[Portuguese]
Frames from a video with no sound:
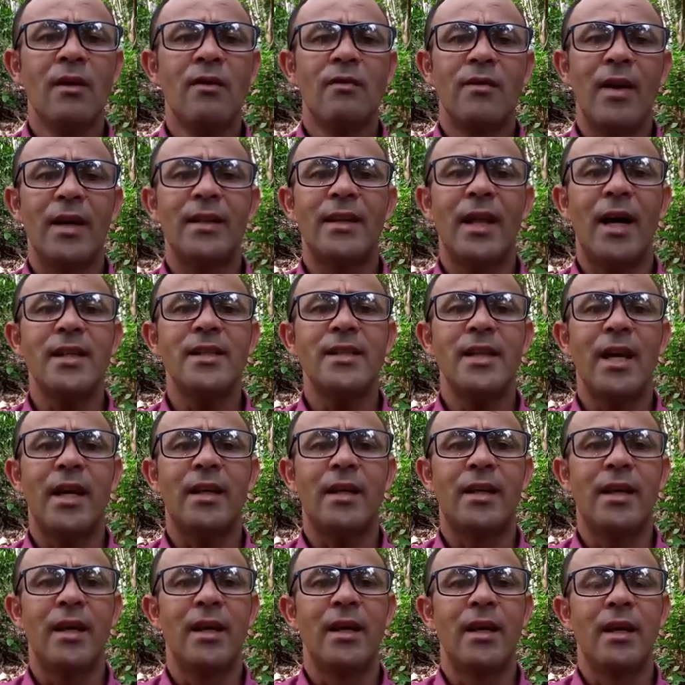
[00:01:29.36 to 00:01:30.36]
Verdade é
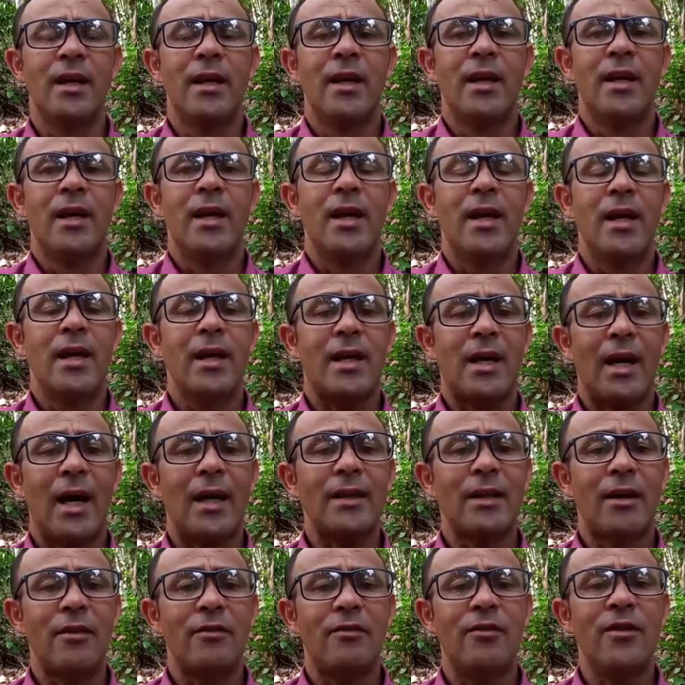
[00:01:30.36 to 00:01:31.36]
que em
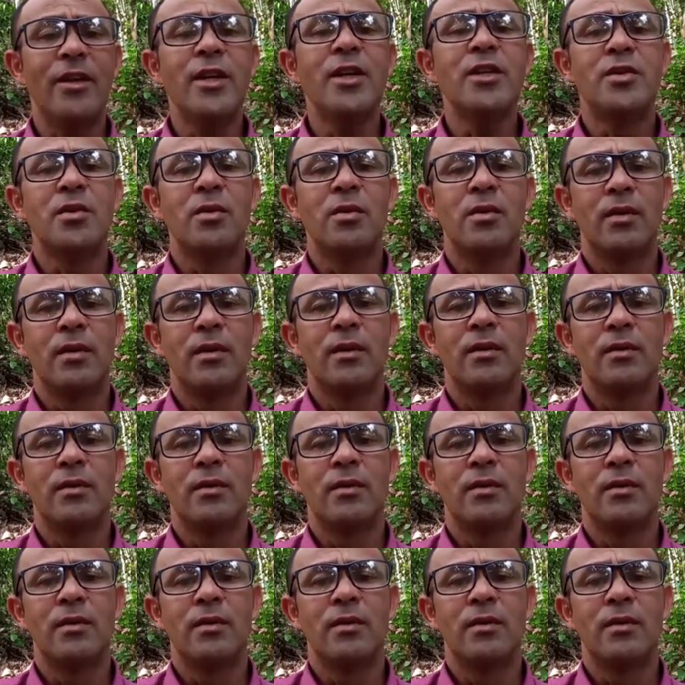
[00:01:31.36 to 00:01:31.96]
cada vídeo,